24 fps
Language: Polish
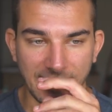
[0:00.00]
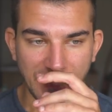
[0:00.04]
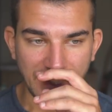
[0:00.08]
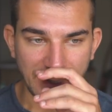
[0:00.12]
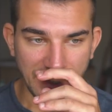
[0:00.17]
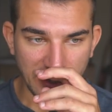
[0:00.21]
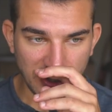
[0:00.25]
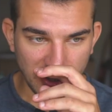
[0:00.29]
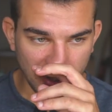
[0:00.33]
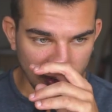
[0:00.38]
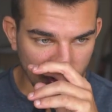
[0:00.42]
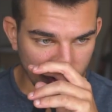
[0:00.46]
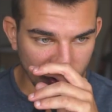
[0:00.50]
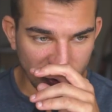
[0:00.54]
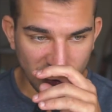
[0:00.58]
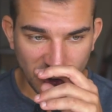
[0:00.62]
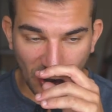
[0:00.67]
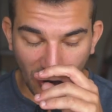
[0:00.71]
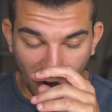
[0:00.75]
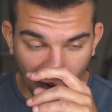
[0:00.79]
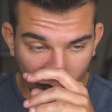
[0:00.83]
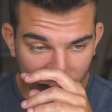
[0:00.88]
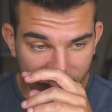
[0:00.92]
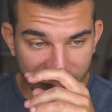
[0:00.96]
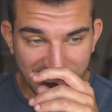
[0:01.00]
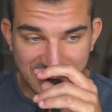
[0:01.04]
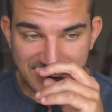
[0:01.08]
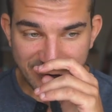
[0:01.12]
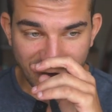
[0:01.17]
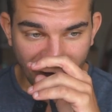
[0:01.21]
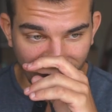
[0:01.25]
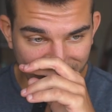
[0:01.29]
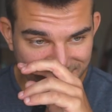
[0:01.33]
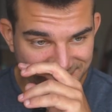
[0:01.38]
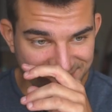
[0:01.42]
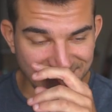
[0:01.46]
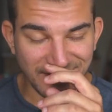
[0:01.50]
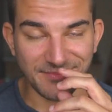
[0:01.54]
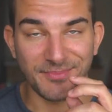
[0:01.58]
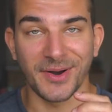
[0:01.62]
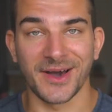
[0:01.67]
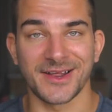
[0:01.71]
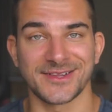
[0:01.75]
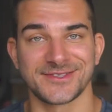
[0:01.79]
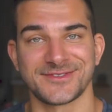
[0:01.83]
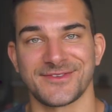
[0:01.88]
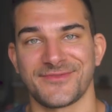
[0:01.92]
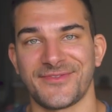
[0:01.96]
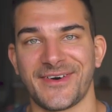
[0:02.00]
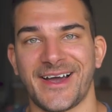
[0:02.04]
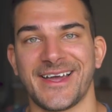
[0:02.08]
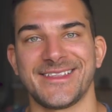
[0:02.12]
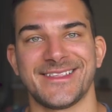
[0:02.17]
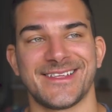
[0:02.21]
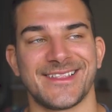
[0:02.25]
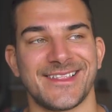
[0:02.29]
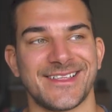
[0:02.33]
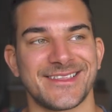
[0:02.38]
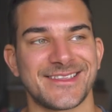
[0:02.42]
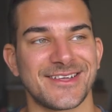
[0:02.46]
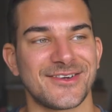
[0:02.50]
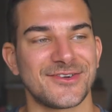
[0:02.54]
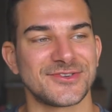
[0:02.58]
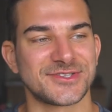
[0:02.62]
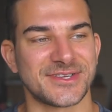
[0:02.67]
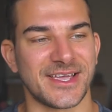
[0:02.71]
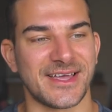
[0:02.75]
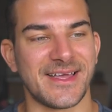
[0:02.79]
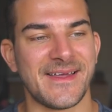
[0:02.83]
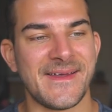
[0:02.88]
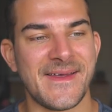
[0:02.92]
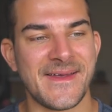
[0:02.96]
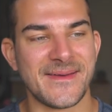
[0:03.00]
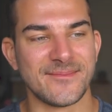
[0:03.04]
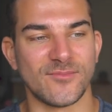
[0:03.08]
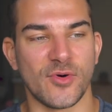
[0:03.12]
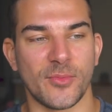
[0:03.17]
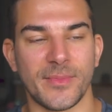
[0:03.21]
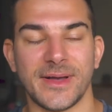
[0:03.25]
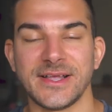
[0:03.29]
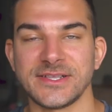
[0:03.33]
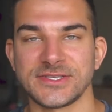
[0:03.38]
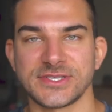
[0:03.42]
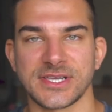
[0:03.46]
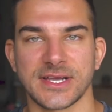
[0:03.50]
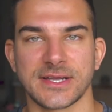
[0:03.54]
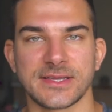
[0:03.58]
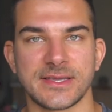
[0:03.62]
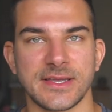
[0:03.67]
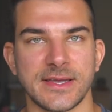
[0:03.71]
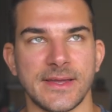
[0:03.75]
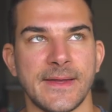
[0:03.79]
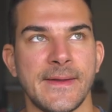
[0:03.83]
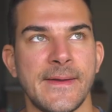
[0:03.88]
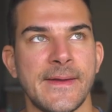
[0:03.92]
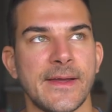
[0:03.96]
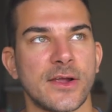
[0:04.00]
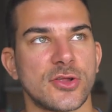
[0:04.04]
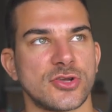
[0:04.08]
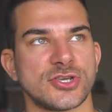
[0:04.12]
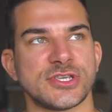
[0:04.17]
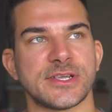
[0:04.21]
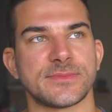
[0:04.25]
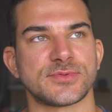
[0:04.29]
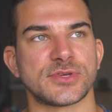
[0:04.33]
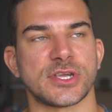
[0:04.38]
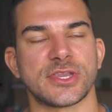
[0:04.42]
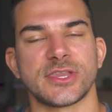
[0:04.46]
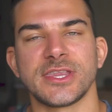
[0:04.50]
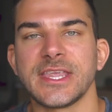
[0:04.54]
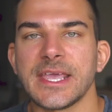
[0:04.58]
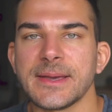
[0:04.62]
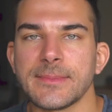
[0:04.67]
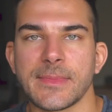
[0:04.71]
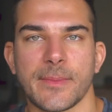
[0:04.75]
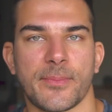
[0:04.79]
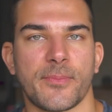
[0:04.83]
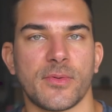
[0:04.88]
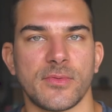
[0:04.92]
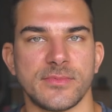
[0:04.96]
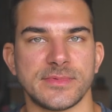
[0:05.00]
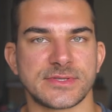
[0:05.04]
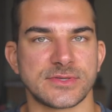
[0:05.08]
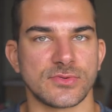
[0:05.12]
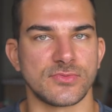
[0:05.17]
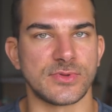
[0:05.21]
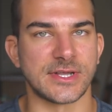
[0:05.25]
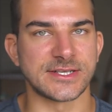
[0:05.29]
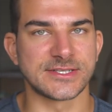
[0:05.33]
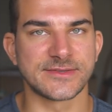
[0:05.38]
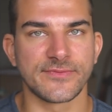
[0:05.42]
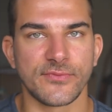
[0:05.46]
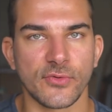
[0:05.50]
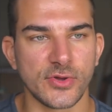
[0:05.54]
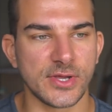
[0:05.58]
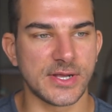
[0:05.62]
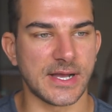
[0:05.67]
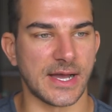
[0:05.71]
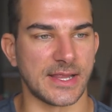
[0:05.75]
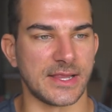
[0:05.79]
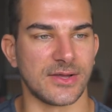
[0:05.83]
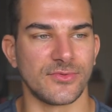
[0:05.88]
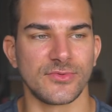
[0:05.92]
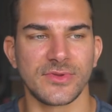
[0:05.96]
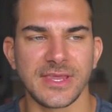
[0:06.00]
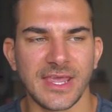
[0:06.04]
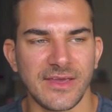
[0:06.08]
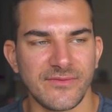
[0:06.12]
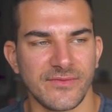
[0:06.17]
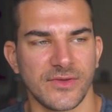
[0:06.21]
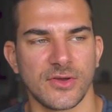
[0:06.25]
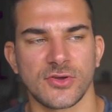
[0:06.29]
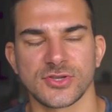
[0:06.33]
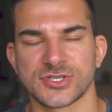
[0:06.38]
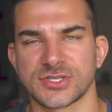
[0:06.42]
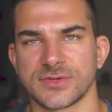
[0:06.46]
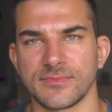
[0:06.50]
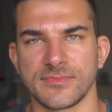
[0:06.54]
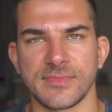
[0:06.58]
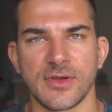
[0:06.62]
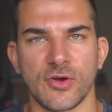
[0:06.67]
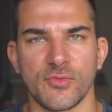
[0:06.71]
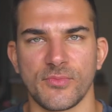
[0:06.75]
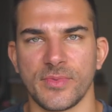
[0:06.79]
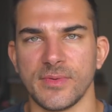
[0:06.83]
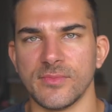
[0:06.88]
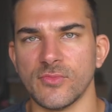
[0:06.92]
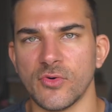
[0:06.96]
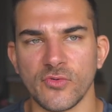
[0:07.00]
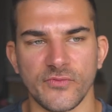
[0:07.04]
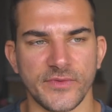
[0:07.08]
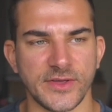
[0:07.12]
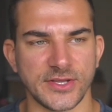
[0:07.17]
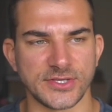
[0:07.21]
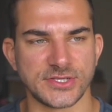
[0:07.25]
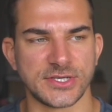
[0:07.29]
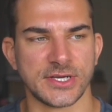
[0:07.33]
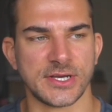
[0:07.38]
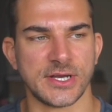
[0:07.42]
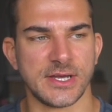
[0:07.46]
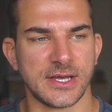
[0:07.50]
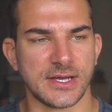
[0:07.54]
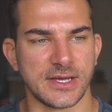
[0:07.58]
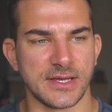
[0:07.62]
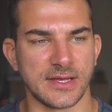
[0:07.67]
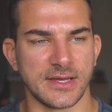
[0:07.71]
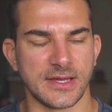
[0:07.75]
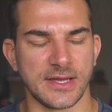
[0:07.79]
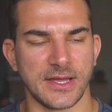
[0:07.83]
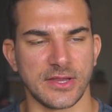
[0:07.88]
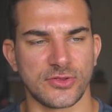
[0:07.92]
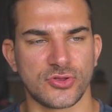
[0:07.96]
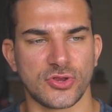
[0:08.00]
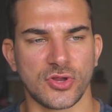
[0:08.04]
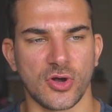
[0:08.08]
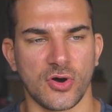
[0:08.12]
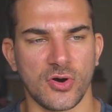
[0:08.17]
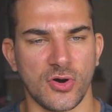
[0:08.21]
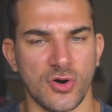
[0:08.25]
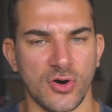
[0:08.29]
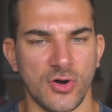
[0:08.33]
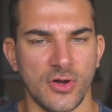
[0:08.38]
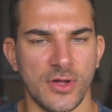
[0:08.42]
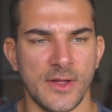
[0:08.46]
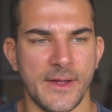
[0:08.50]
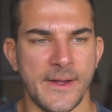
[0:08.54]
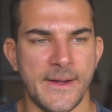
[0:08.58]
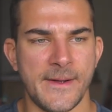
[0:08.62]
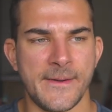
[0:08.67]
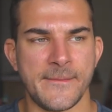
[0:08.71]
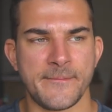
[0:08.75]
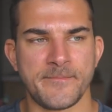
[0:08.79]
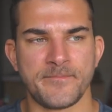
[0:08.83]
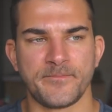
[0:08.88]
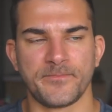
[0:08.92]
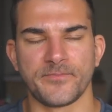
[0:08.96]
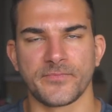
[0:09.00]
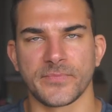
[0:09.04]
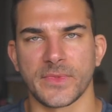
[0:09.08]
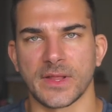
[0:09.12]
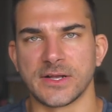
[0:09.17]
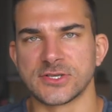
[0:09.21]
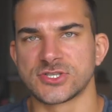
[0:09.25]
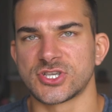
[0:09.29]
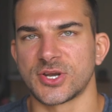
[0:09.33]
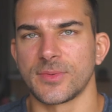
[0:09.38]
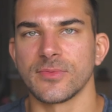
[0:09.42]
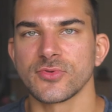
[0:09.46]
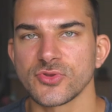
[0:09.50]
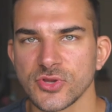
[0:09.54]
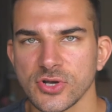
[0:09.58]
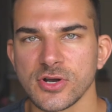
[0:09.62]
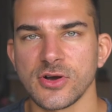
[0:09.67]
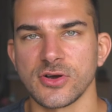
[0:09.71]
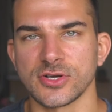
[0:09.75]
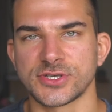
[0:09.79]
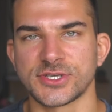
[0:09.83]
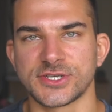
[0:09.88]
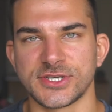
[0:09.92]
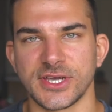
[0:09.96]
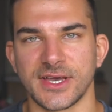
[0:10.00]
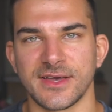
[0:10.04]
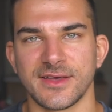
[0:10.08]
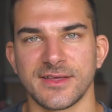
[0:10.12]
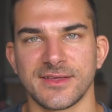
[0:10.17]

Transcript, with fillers: I to jest właśnie bardzo fajne, dlatego że w momencie, gdy ktoś na przykład nie ma pomysłu na swój kanał, nie wie o czym miałby mówić, e, to zrobią to goście.